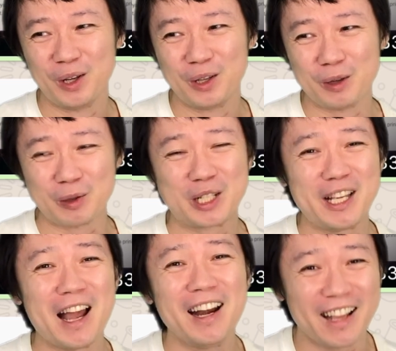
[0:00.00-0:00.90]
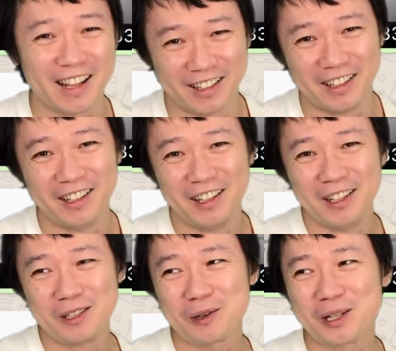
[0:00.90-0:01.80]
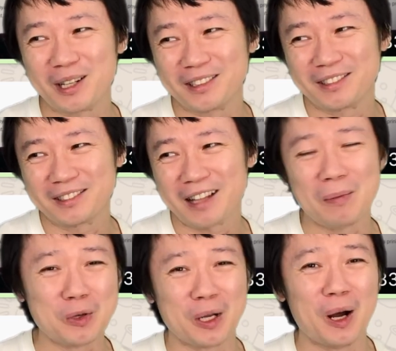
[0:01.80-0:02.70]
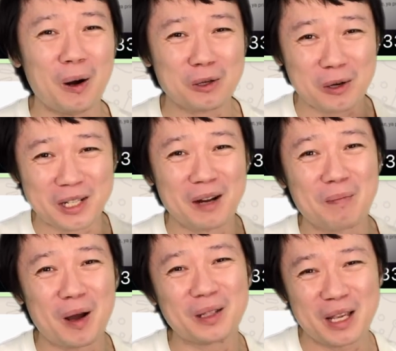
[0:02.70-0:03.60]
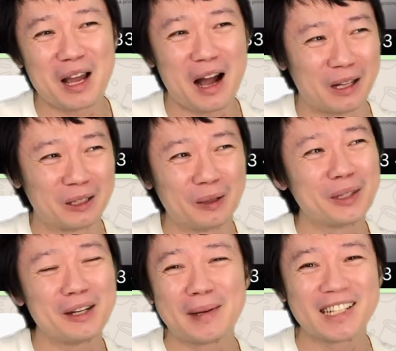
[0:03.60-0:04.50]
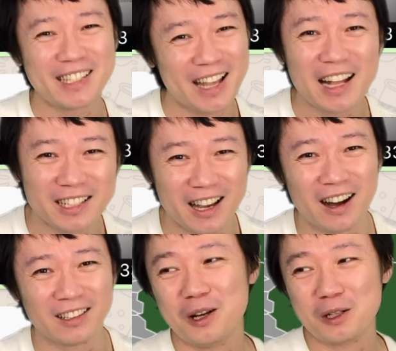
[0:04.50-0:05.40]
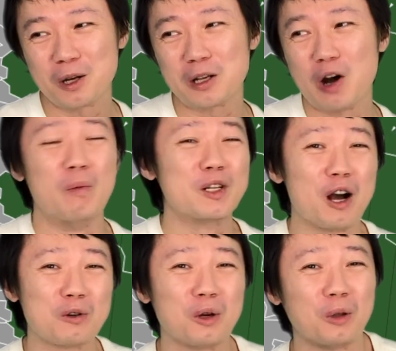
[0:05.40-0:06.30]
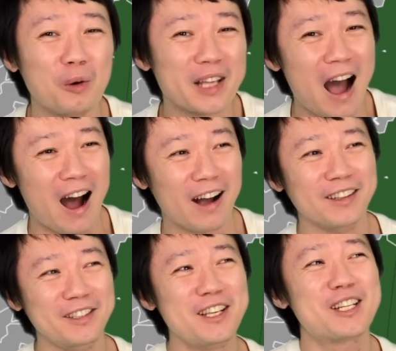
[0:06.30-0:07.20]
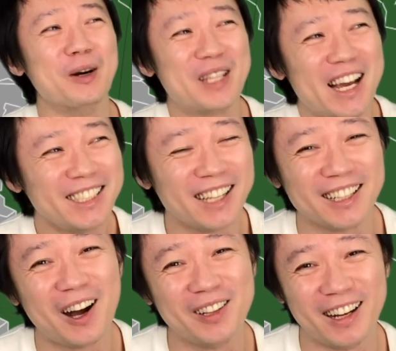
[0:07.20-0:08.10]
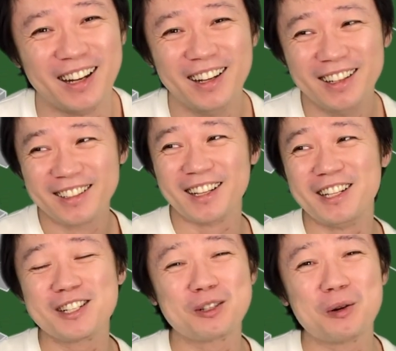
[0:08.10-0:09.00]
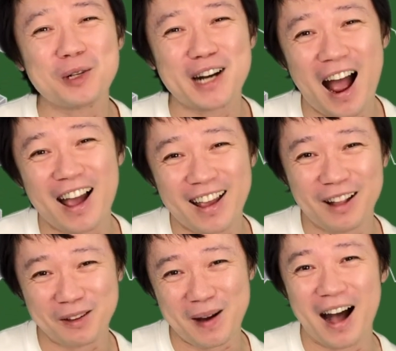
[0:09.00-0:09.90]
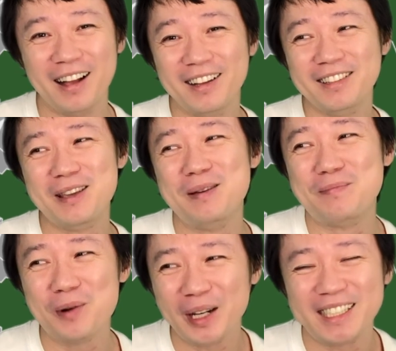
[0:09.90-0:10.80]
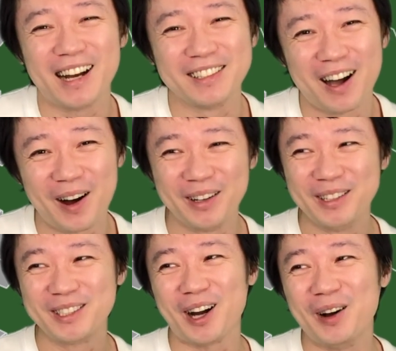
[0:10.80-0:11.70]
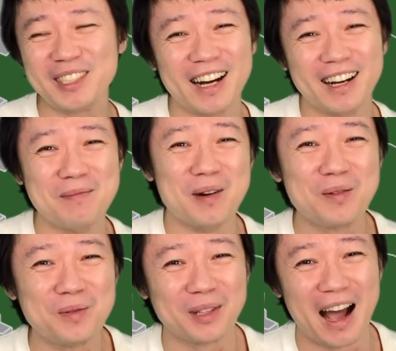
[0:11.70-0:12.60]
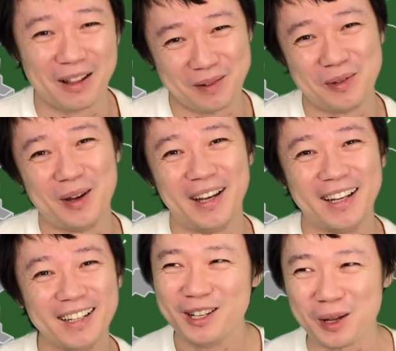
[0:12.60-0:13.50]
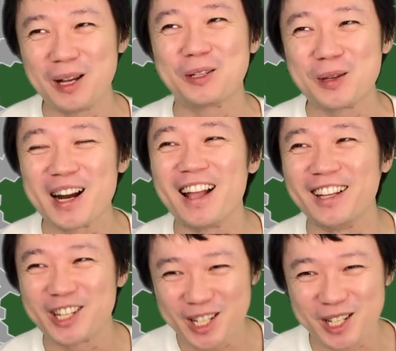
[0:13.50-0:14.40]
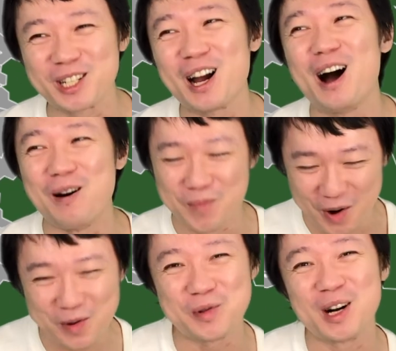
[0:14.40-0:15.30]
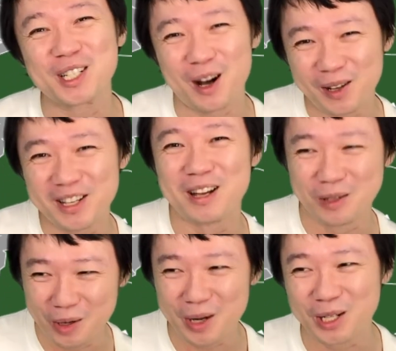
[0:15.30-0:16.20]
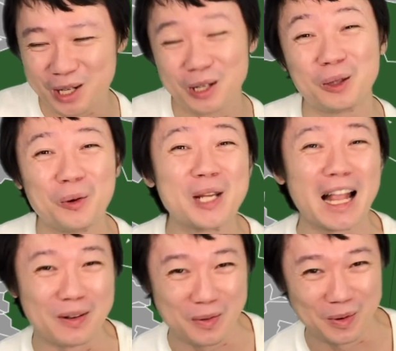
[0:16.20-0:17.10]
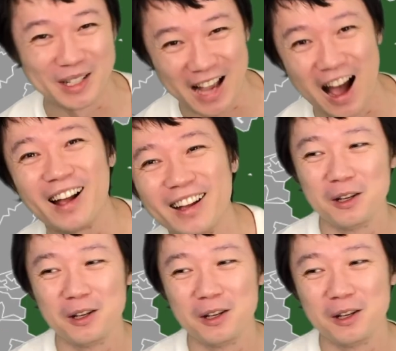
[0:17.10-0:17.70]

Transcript: 有牵连的。就是他们觉得欧洲人这个标签啊都特别的牵强，就好像我们常说东亚啊，你首先想到的肯定是中日韩呀，对吧？你不会想到朝鲜和蒙古的呀，对不对？所以虽然呢，事实上啊，蒙古和朝鲜确实是东亚的国家。